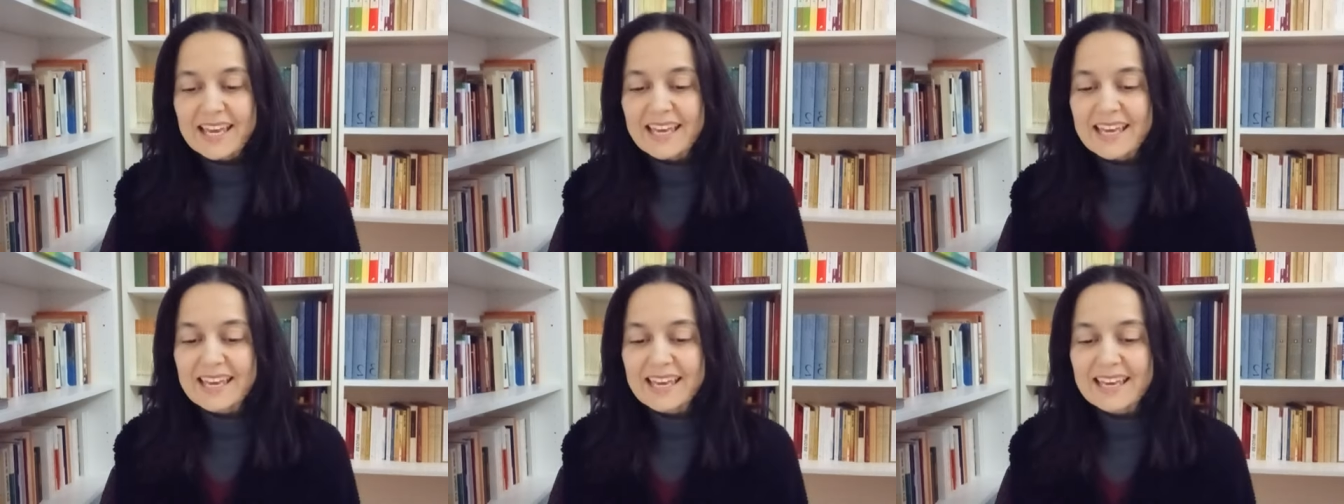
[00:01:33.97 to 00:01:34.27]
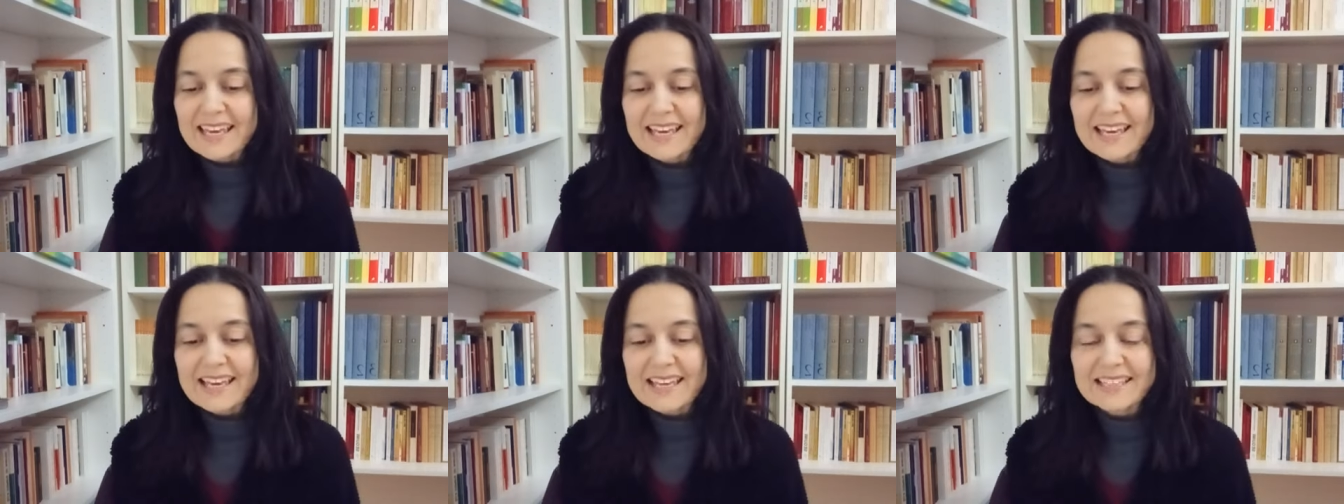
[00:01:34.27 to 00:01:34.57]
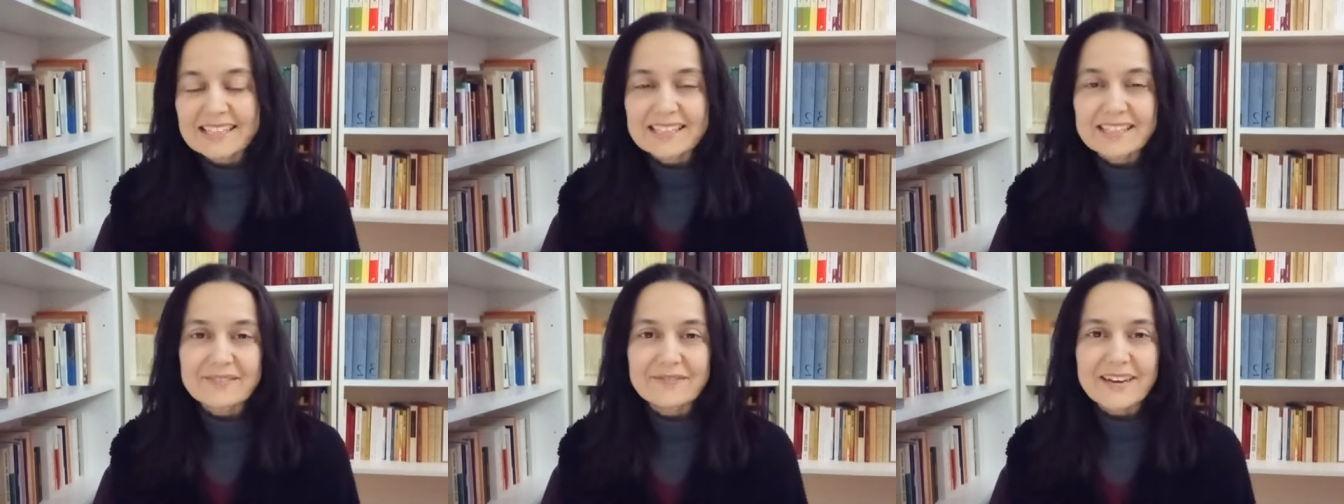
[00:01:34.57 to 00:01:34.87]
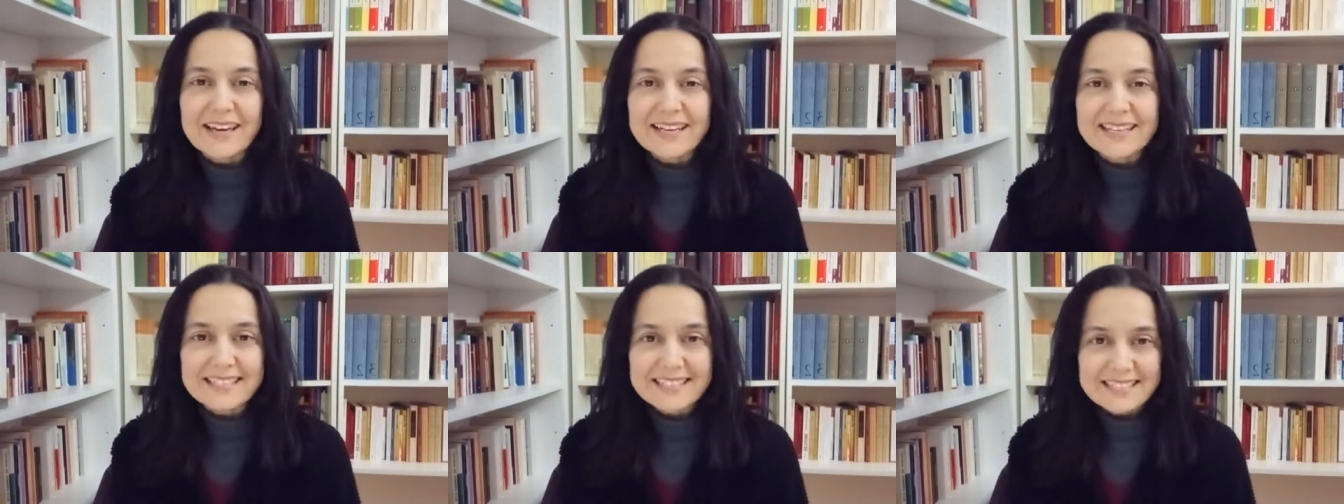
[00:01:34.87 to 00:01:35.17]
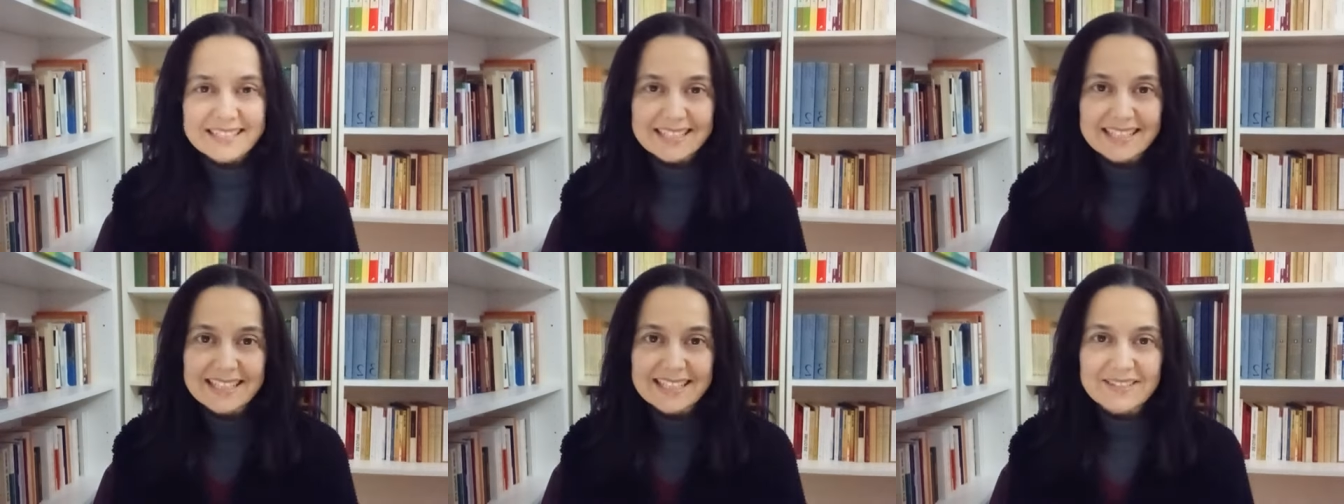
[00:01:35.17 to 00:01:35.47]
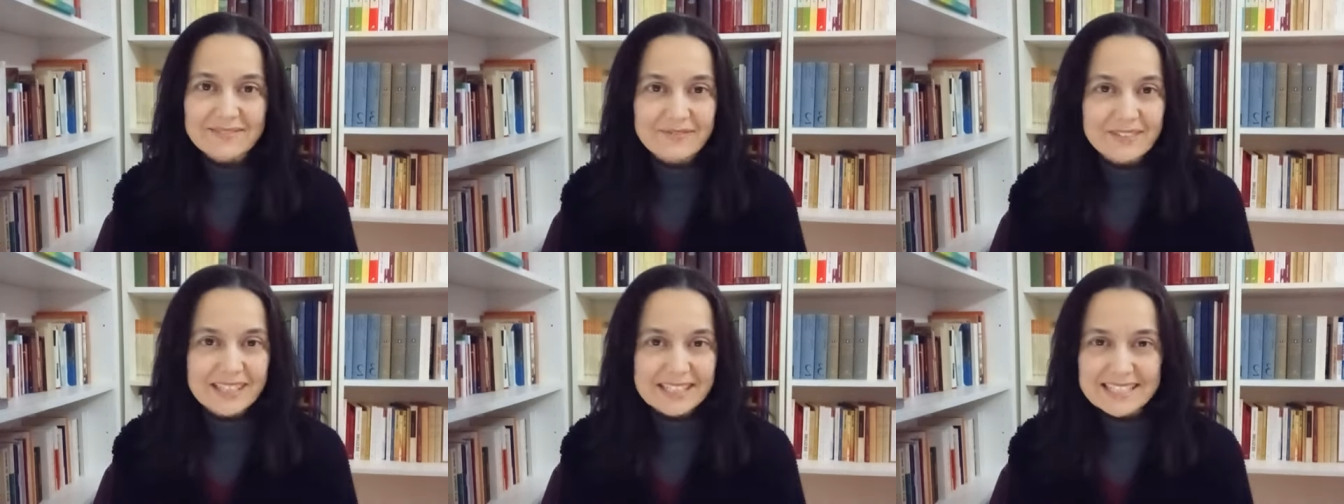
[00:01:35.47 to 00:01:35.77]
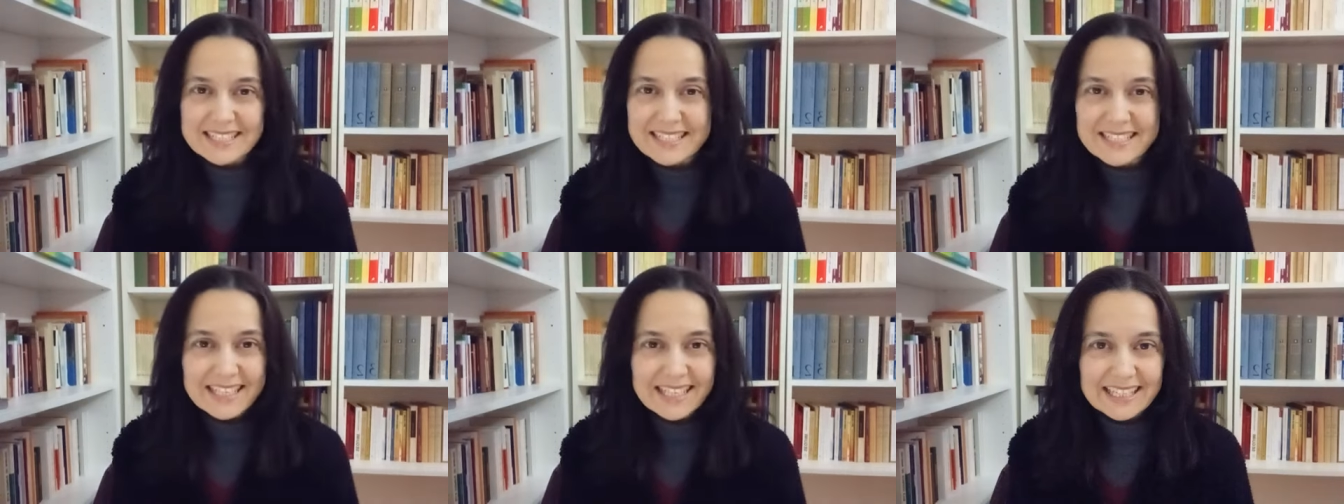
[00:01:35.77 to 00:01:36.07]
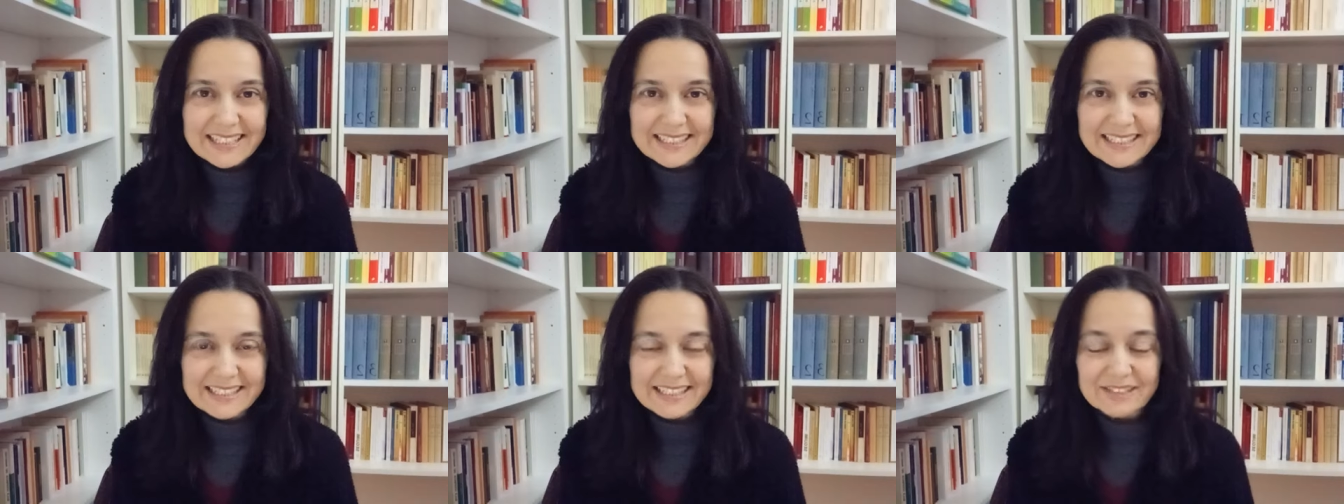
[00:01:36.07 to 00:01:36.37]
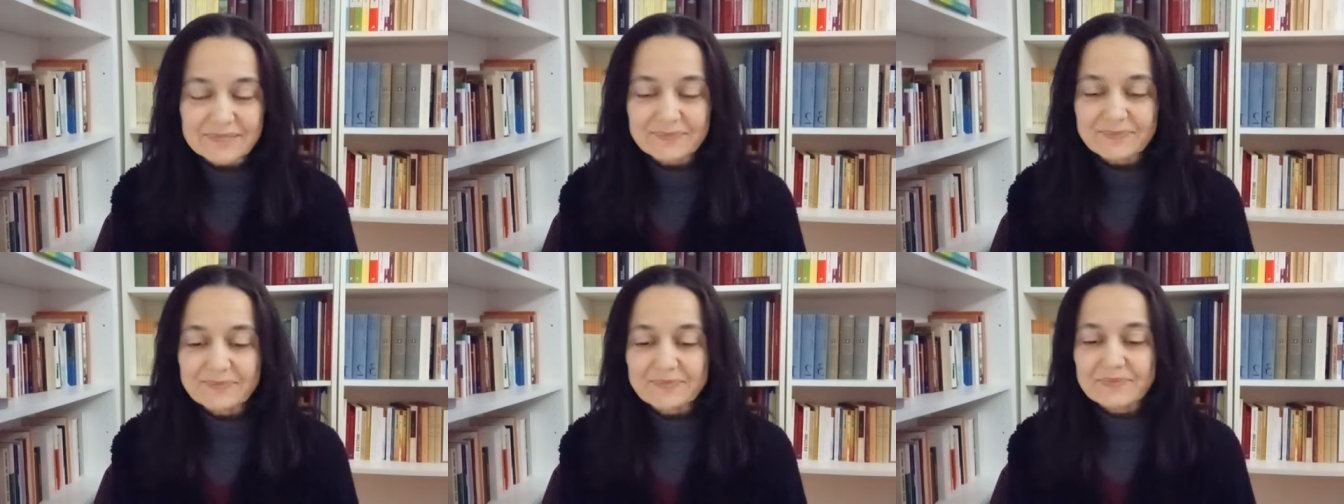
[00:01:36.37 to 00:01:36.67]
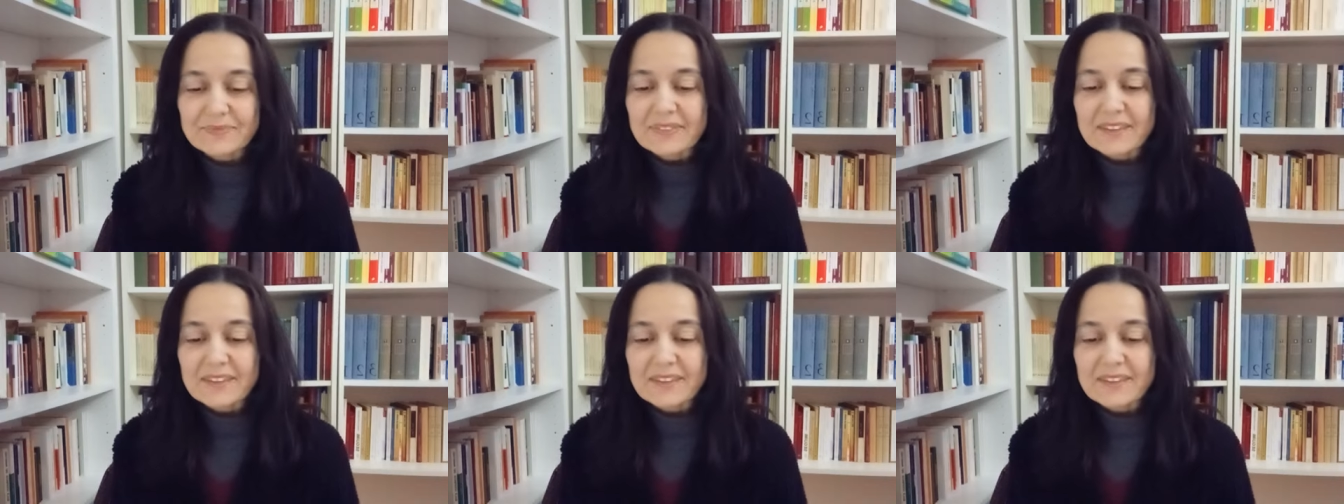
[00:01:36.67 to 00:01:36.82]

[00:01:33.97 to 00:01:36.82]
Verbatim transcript: eh, di diversi versetti.